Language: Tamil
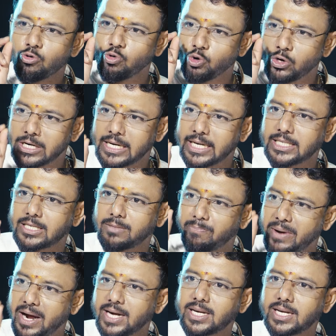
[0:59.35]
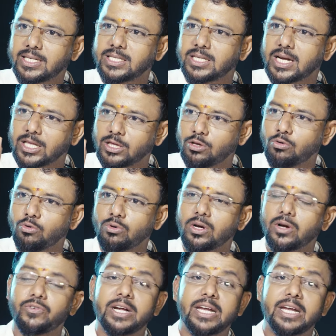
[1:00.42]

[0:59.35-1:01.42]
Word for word: குட் டச் பேட் டச் கத்துக் கொடுக்க